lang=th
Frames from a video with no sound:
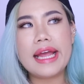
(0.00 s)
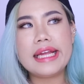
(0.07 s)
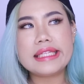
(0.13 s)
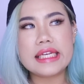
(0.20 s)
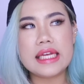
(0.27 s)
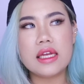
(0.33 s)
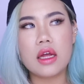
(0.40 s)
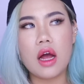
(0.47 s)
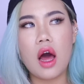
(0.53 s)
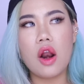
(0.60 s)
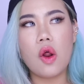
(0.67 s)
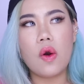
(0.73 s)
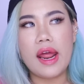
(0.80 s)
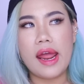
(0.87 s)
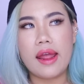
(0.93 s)
อจีก็
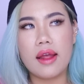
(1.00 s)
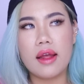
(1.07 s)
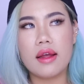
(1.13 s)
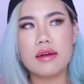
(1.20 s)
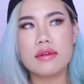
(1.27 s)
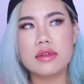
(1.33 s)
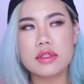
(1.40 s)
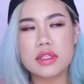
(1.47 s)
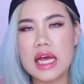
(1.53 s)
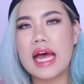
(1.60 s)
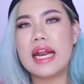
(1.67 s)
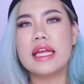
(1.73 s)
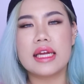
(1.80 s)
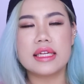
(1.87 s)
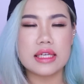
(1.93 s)
rolex ใช่
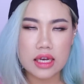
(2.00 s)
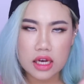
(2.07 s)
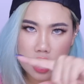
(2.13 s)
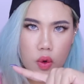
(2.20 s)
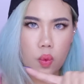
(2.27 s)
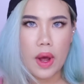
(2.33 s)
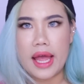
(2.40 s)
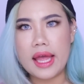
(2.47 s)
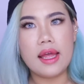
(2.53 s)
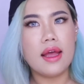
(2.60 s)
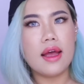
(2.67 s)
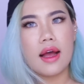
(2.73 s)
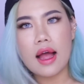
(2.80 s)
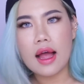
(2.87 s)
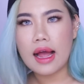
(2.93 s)
เดี๋ยวเราจะขึ้นไว้
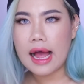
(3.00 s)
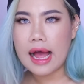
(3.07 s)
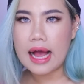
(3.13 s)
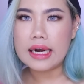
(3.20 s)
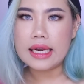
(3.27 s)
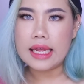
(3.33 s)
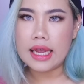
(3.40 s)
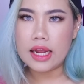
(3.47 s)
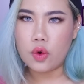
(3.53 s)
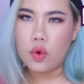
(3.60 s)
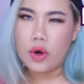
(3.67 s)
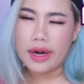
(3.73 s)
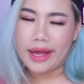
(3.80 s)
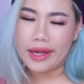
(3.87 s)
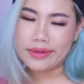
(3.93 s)
ข้างๆนี้ให้ดู
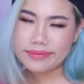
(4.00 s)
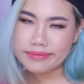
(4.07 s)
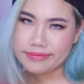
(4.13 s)
นะคะ